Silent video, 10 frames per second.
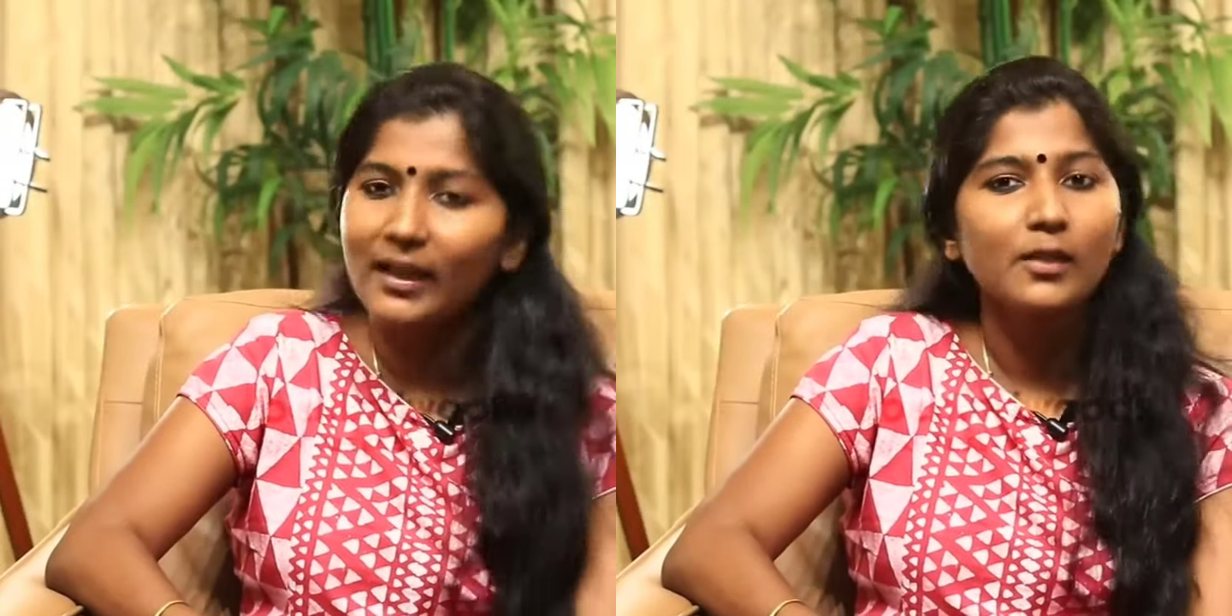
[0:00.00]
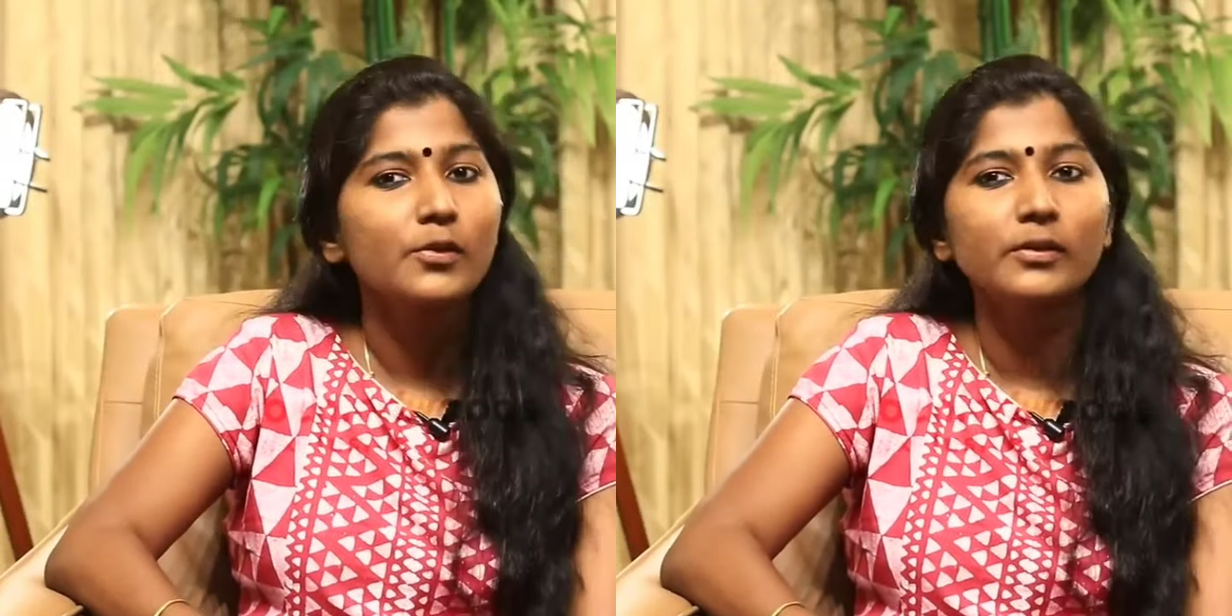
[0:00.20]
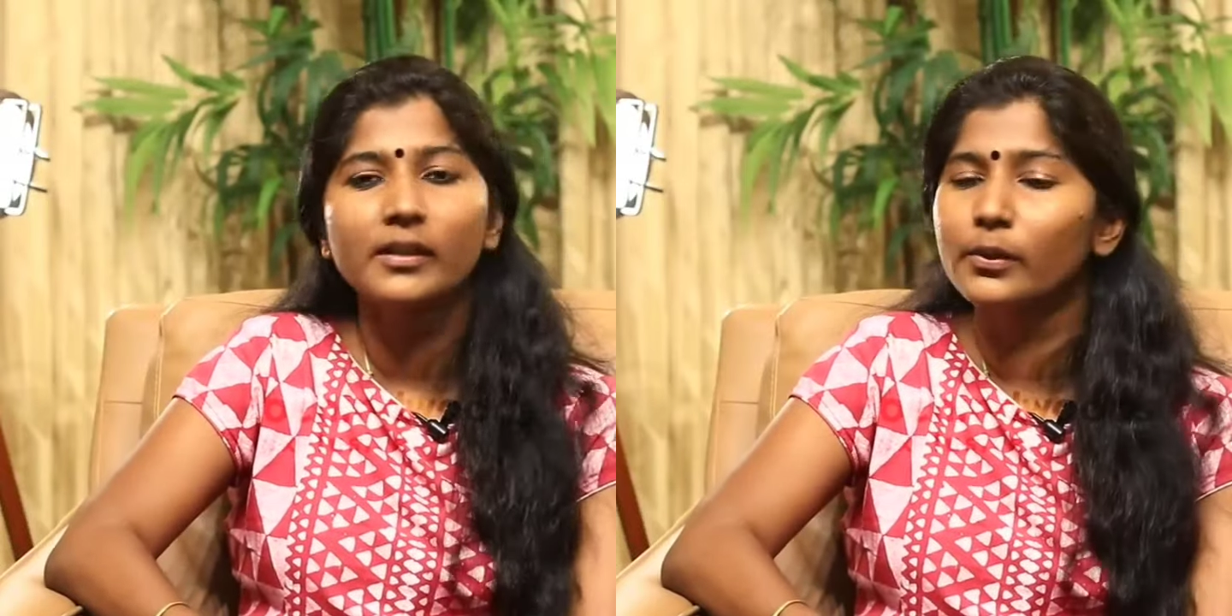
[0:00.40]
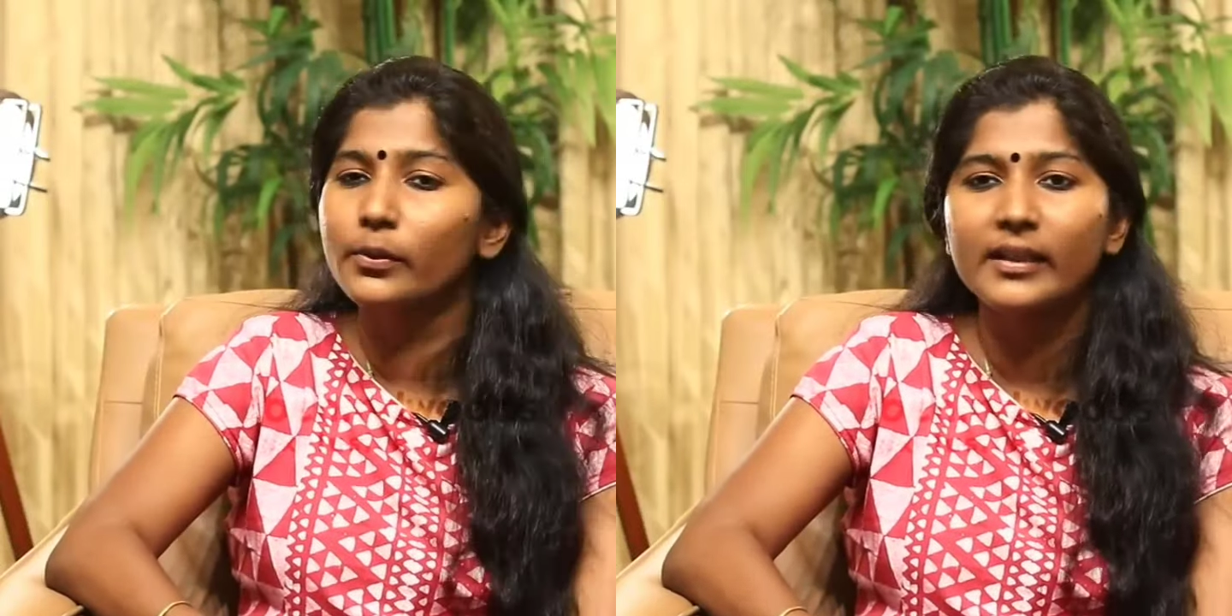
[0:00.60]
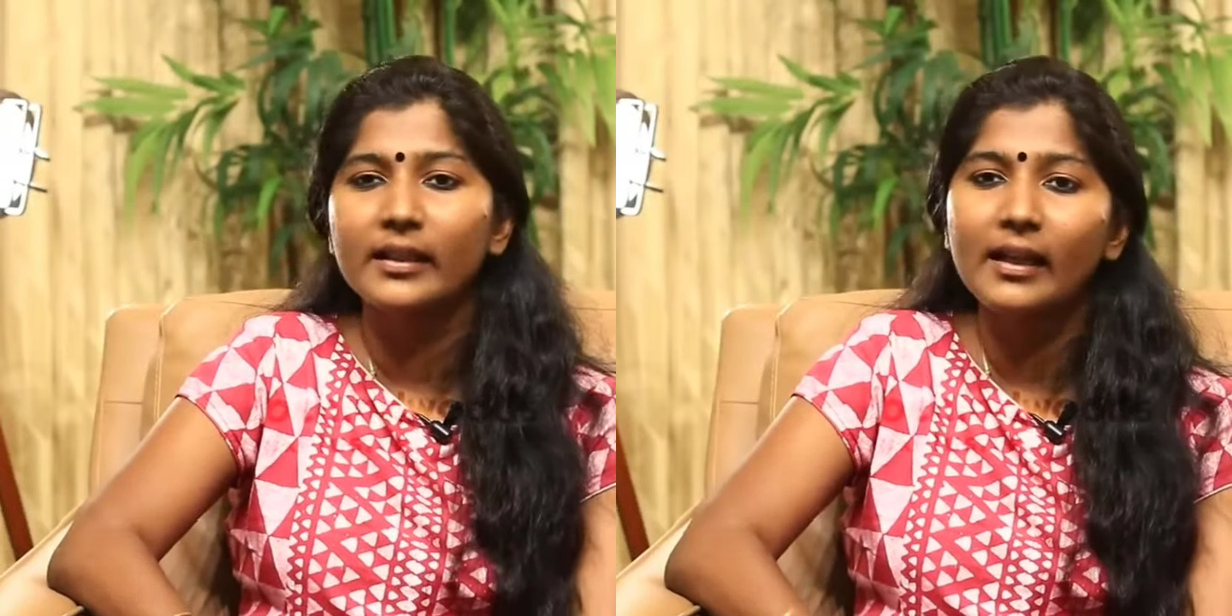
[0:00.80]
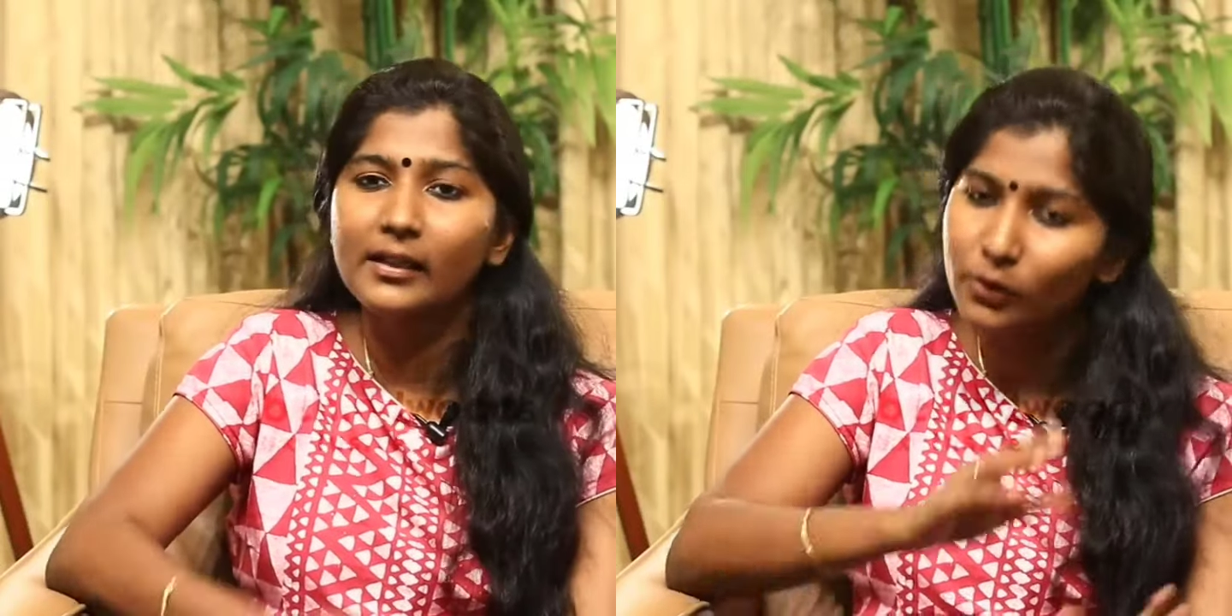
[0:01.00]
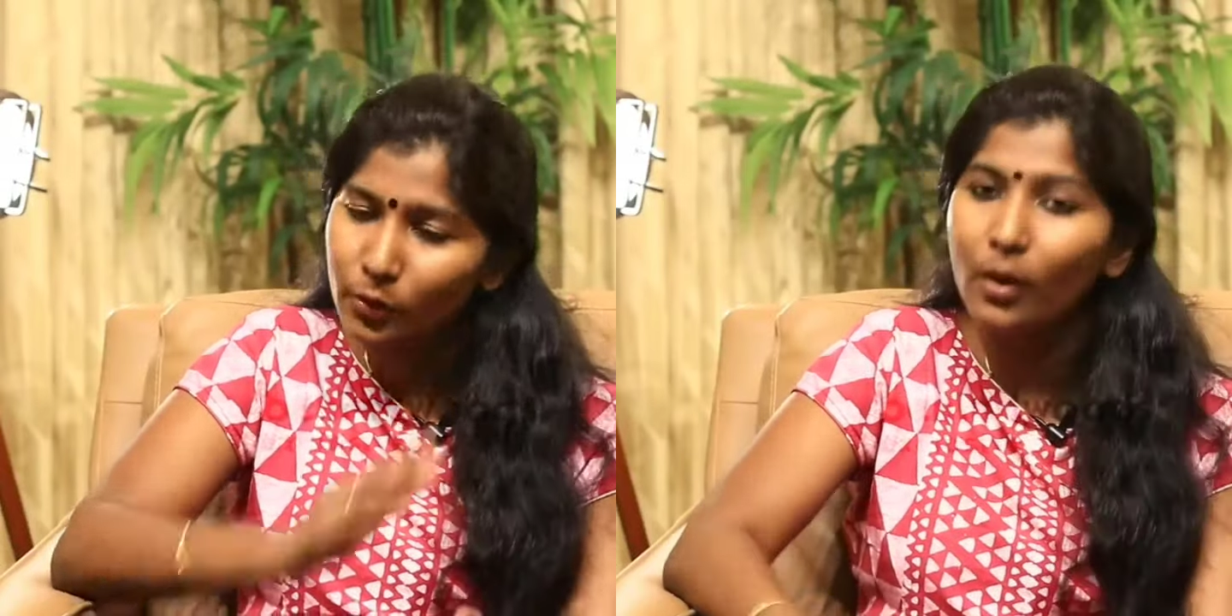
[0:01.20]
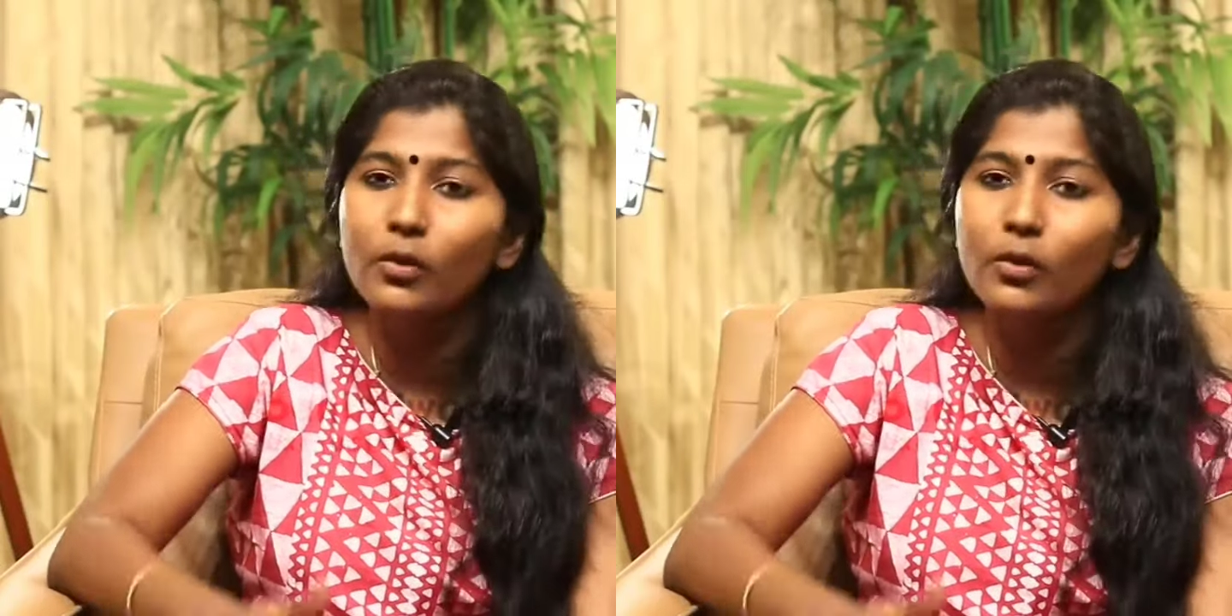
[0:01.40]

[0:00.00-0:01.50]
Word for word: வேணாலும் சுடு தண்ணி குடிக்கலாம் அண்ட் த்ரூ